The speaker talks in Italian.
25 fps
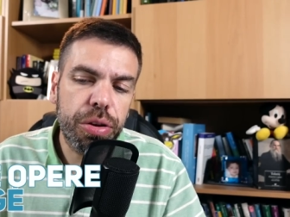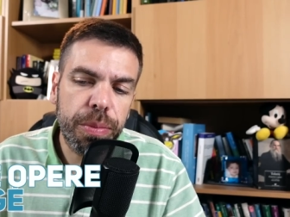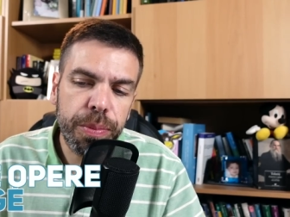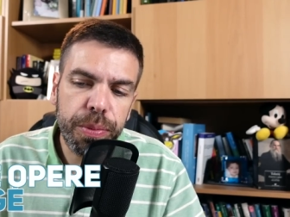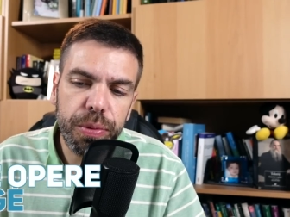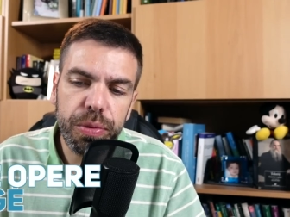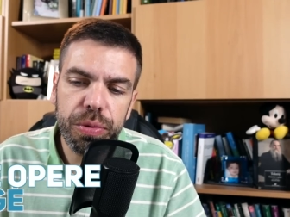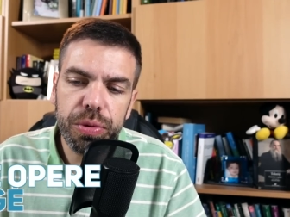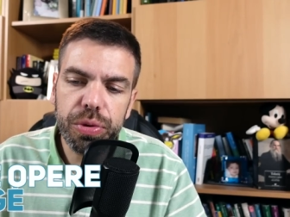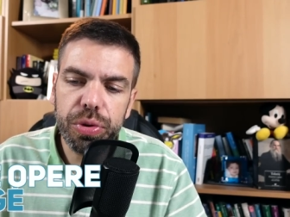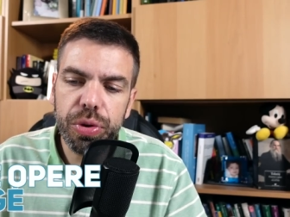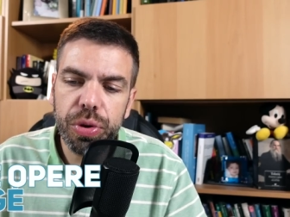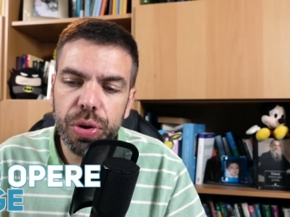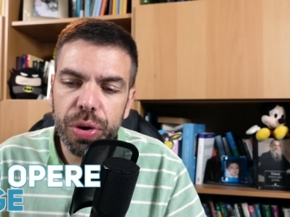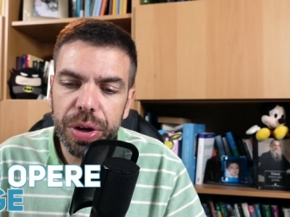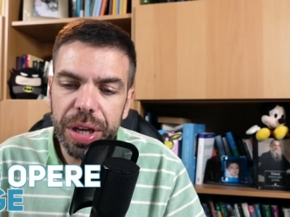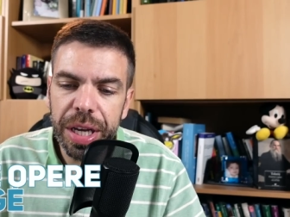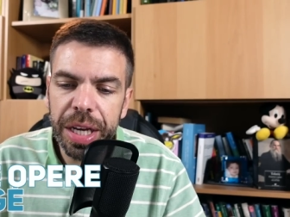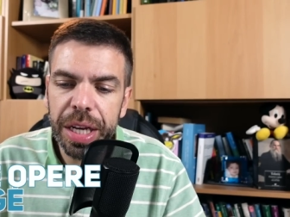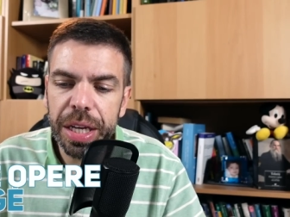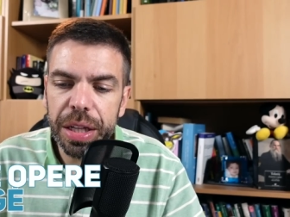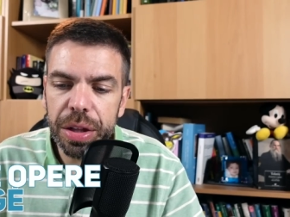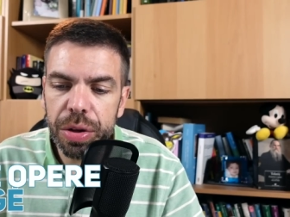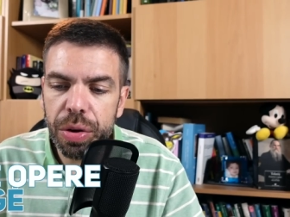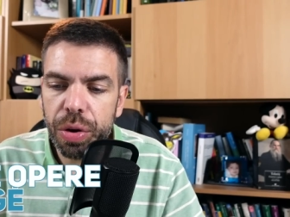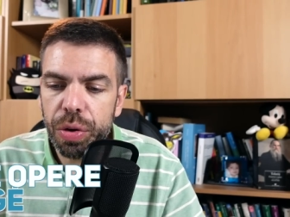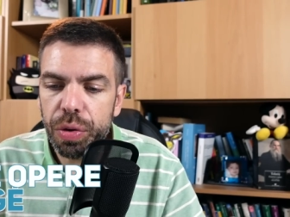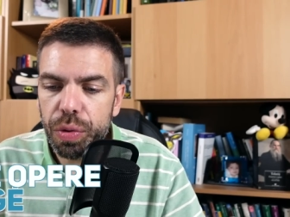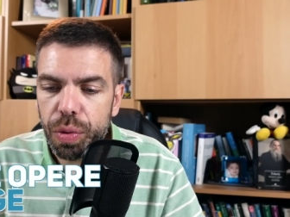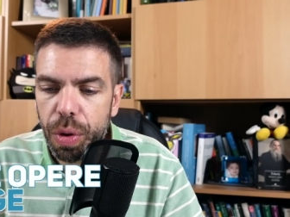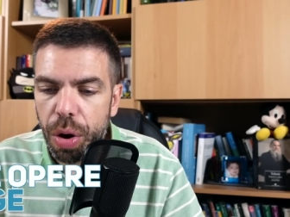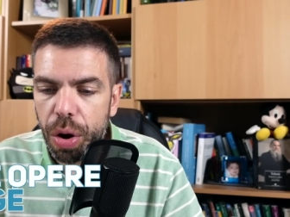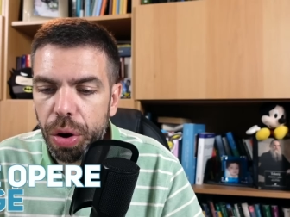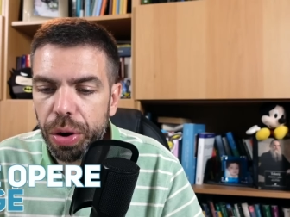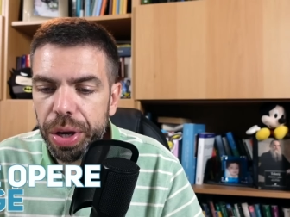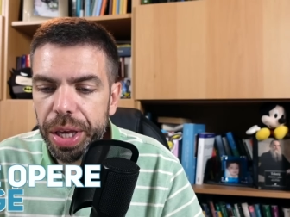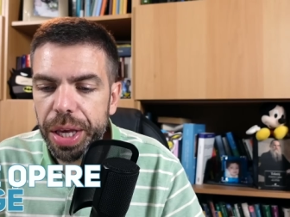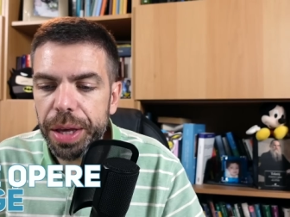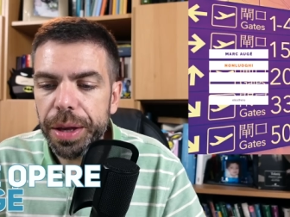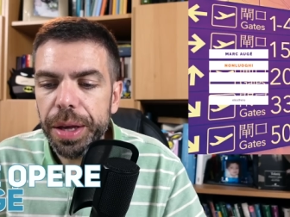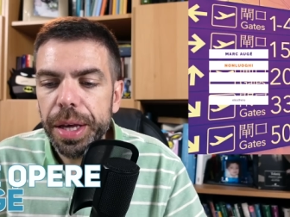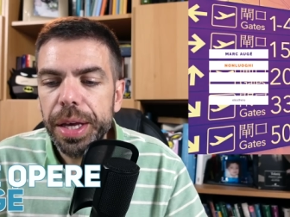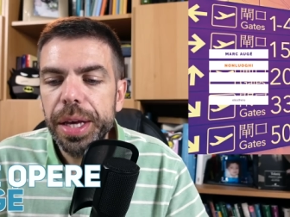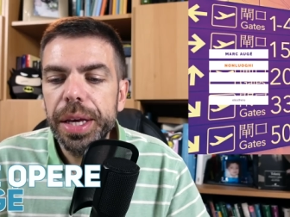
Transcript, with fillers: appunto I non luoghi